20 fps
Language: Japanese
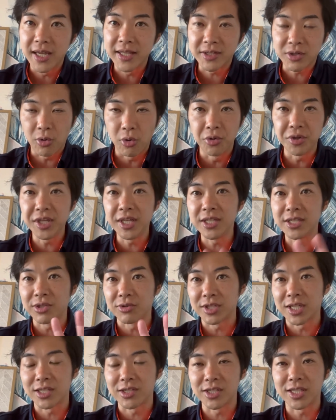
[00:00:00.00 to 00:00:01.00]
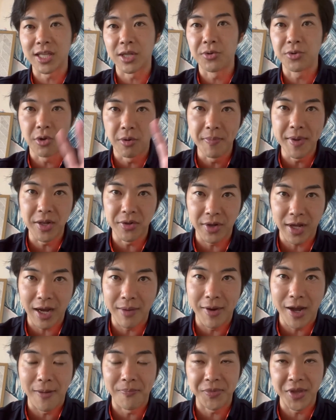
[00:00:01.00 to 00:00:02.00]
公認、そして推薦の4名の
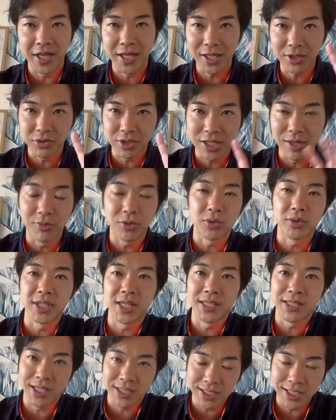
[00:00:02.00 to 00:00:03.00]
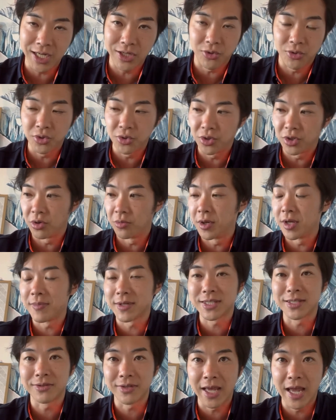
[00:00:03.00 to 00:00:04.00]
仲間、何としても当選させたいというふうに思い
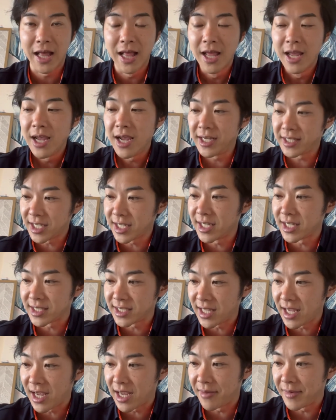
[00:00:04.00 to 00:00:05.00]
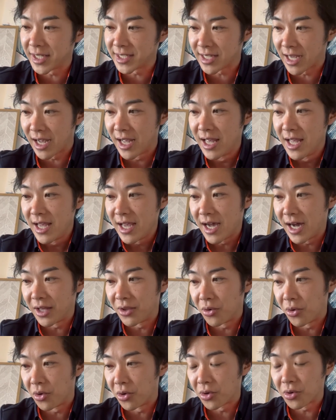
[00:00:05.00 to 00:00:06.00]
ますので、ぜひですね、皆さん、
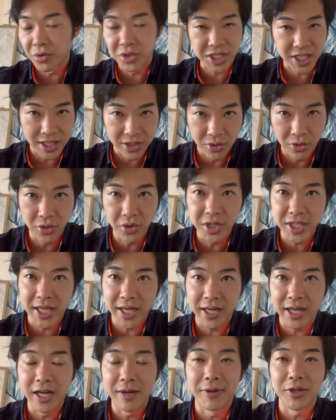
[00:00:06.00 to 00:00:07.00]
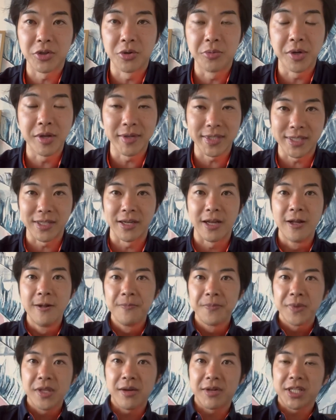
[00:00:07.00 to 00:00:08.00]
ご支援のほどいただければと思います。
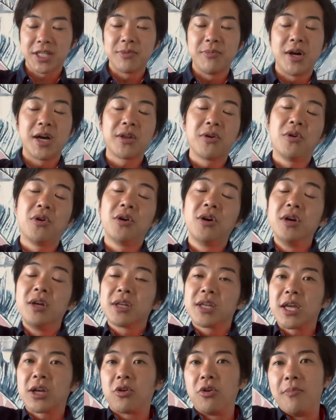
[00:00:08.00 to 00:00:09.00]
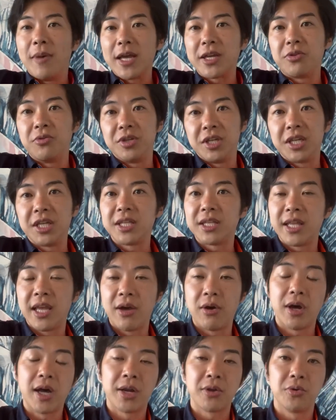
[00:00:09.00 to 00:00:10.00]
私も結構マイクを握っ
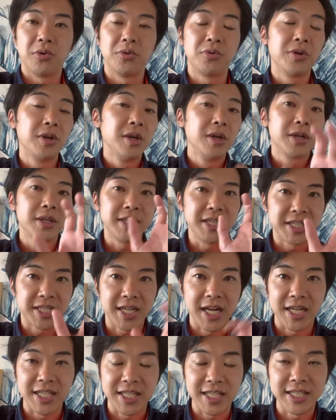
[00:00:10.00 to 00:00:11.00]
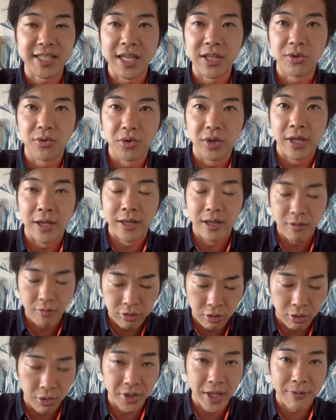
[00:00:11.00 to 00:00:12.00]
て、石垣市議選の方で
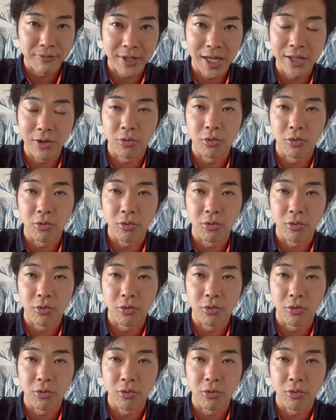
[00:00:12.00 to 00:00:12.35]
2人の